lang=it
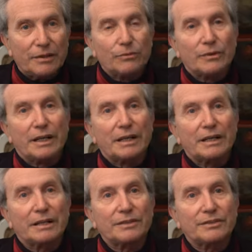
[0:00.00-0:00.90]

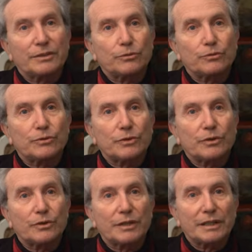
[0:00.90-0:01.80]
una
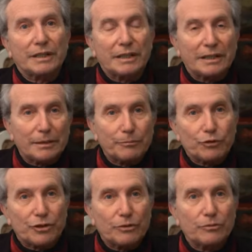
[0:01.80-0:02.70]
istituzione che
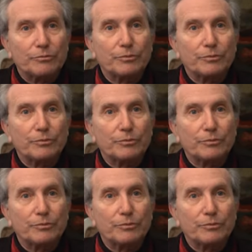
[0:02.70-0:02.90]
procede un